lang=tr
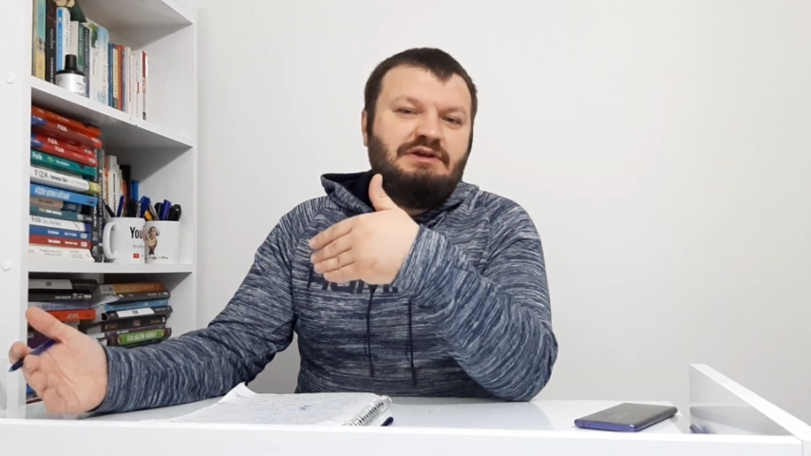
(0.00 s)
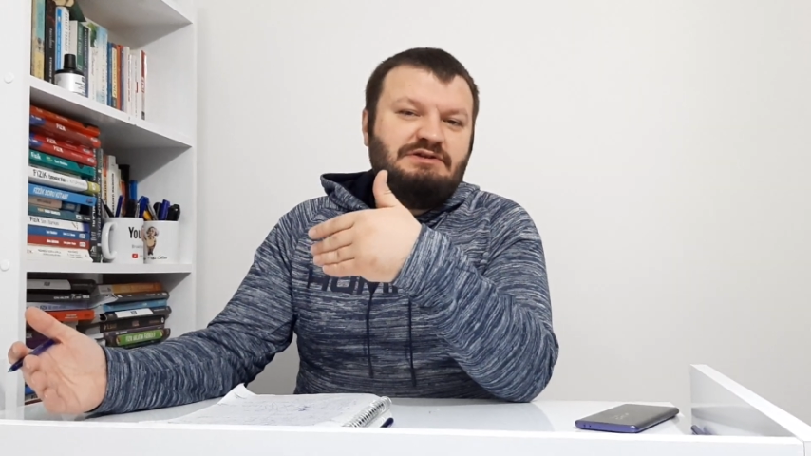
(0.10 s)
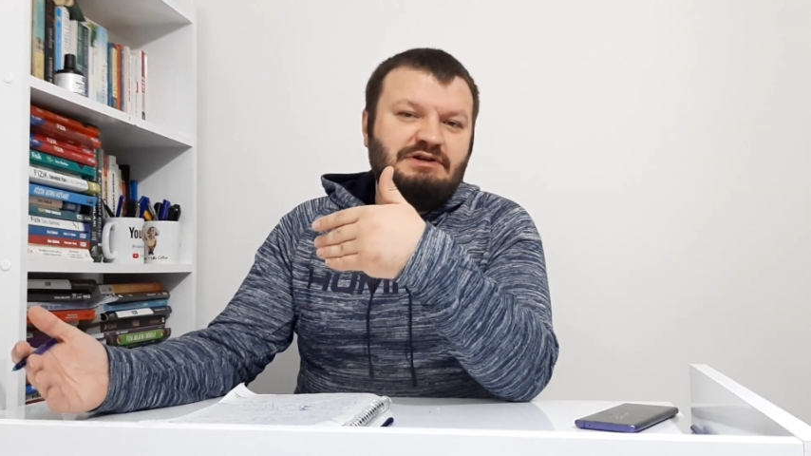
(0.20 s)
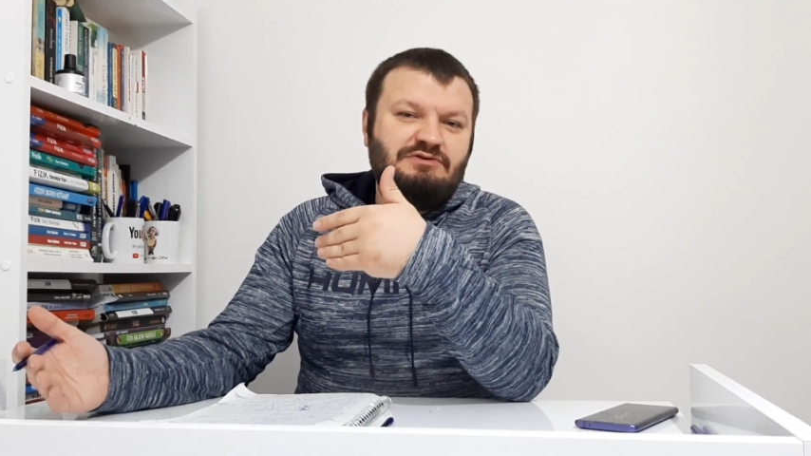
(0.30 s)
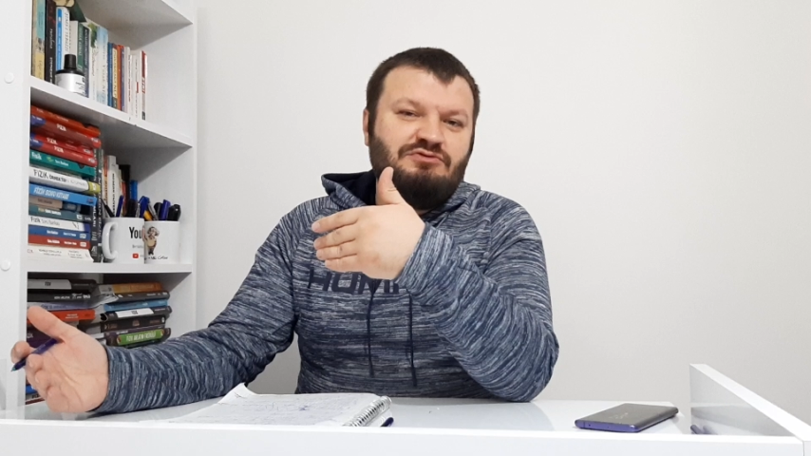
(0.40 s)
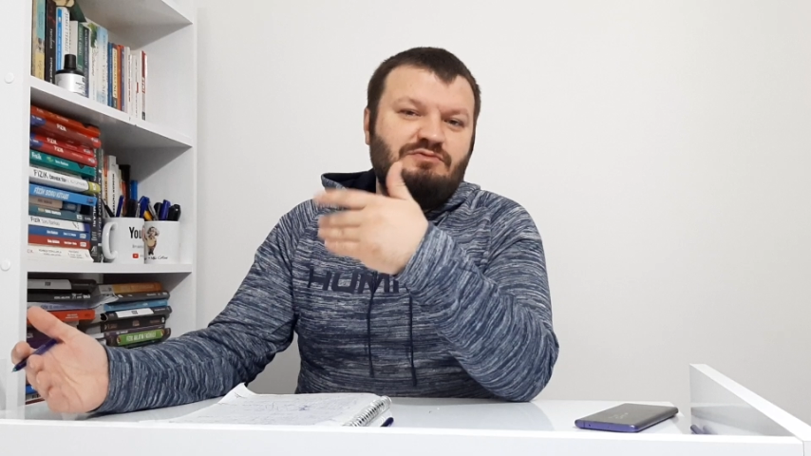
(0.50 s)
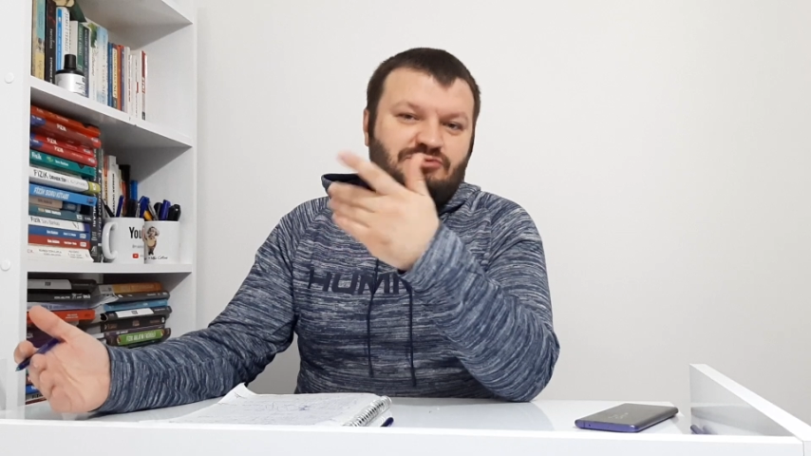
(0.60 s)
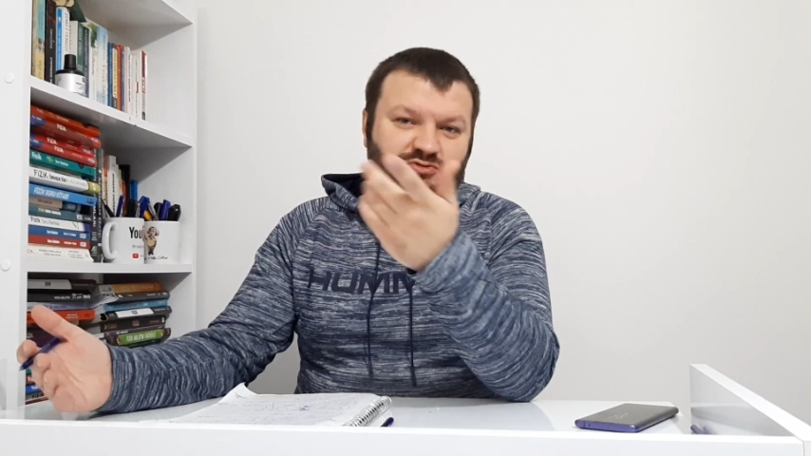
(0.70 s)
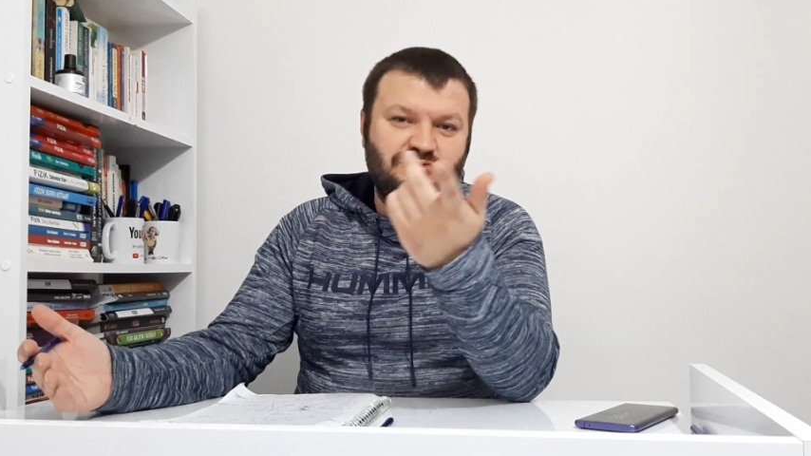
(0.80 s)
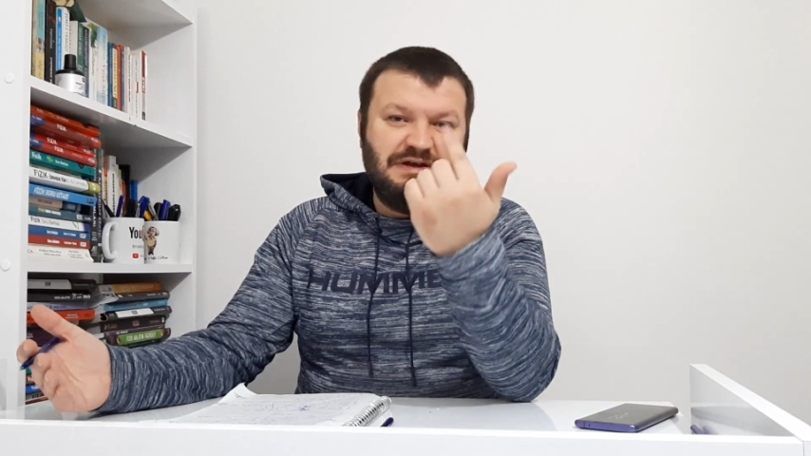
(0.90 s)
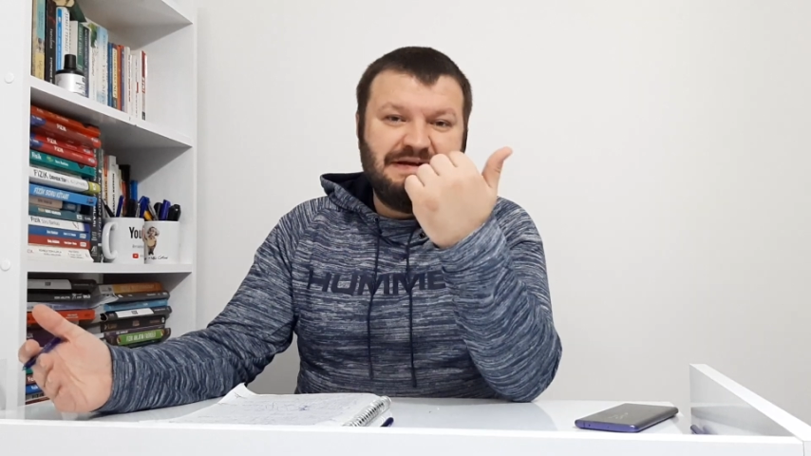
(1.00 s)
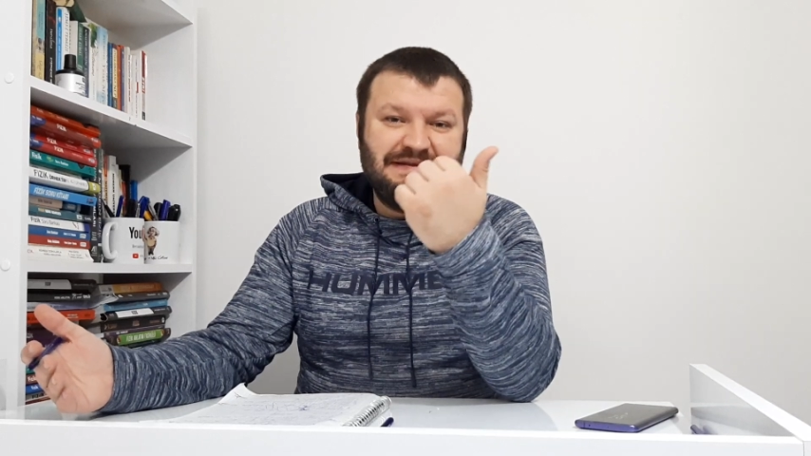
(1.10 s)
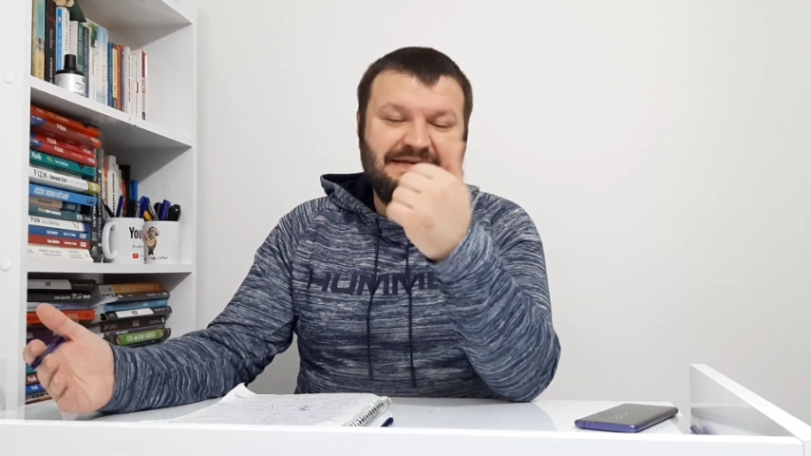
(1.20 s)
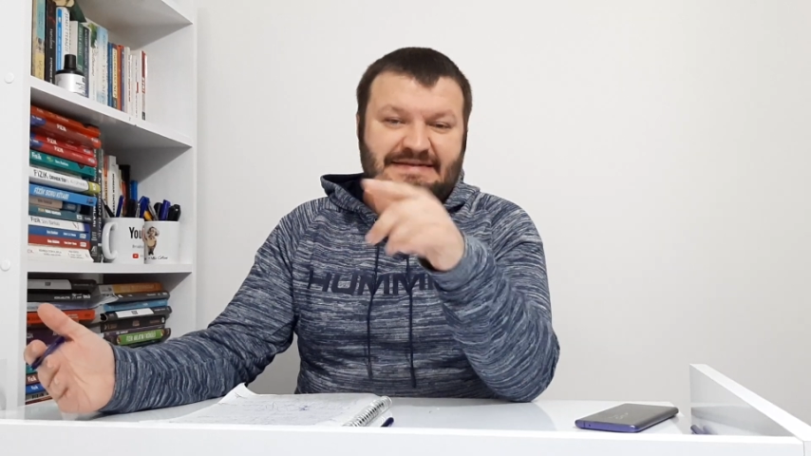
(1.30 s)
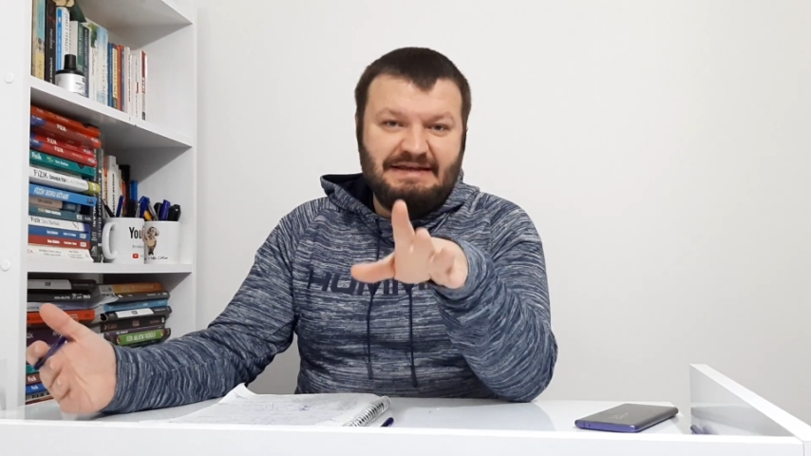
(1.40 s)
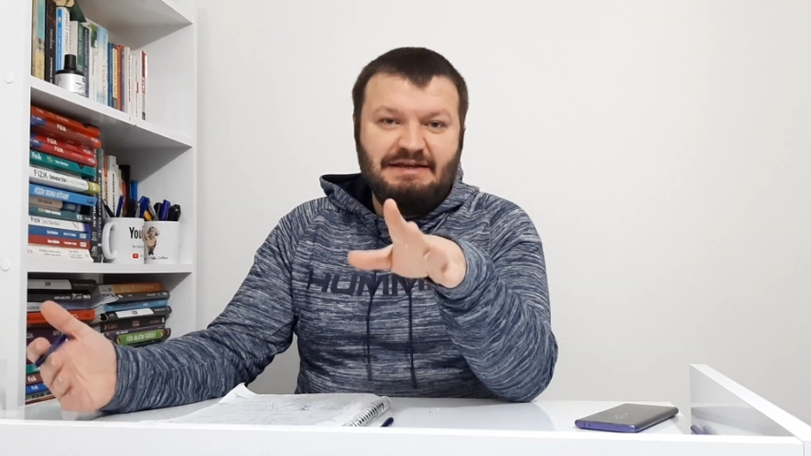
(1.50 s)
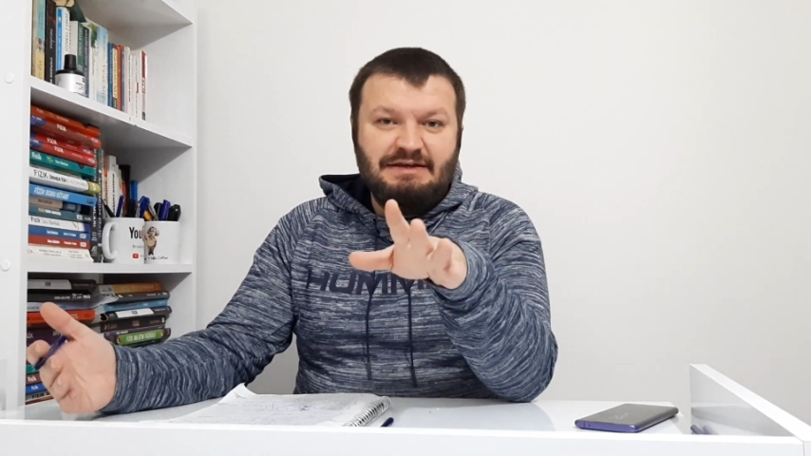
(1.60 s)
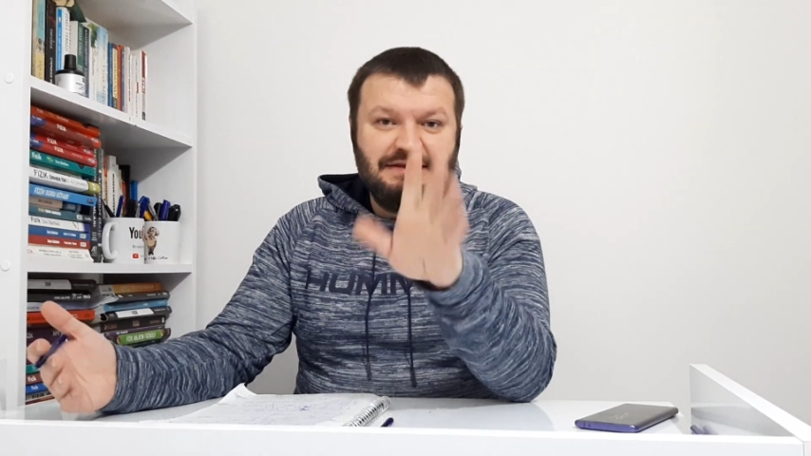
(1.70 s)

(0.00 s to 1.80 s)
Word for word: geçersiz olmuş oluyor neredeyse.